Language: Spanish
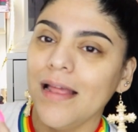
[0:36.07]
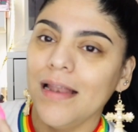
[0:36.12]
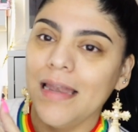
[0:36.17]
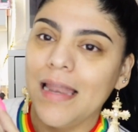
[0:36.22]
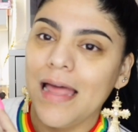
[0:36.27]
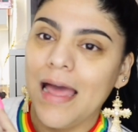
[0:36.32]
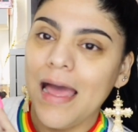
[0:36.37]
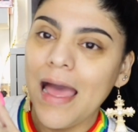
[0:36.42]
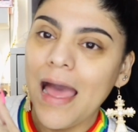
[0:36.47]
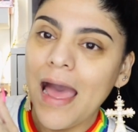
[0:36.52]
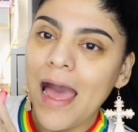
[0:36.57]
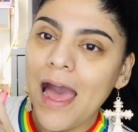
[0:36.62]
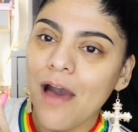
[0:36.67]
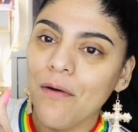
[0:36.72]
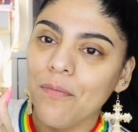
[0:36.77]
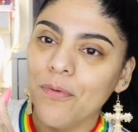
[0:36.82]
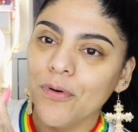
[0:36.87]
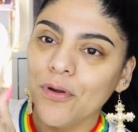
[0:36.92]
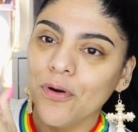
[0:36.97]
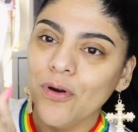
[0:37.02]
la
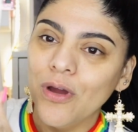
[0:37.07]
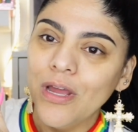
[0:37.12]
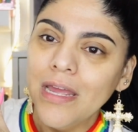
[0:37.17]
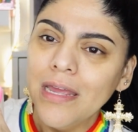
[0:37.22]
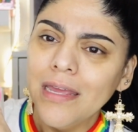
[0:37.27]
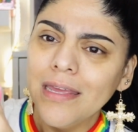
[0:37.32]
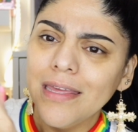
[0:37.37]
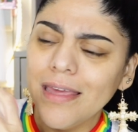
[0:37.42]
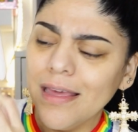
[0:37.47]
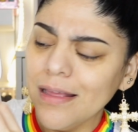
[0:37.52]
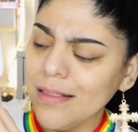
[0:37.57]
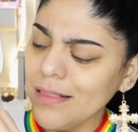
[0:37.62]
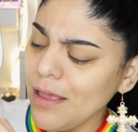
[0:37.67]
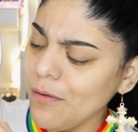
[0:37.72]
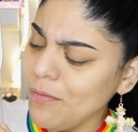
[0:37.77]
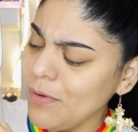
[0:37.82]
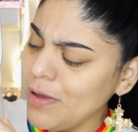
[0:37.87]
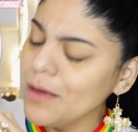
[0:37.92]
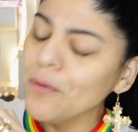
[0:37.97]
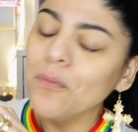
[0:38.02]
abro y esta
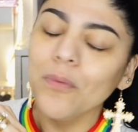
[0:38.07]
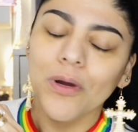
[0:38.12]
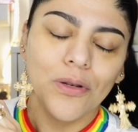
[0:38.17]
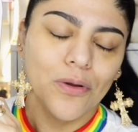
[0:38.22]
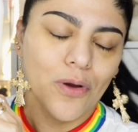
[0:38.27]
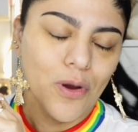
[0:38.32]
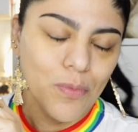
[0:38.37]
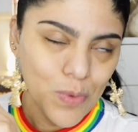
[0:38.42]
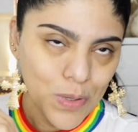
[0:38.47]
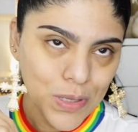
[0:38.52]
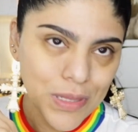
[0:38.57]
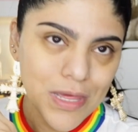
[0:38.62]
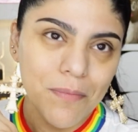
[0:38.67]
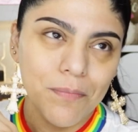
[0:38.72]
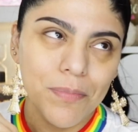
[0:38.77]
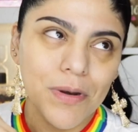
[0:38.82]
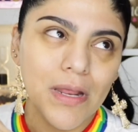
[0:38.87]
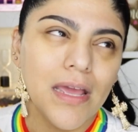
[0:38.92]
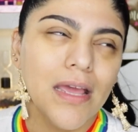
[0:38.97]
vez, bueno, como siempre,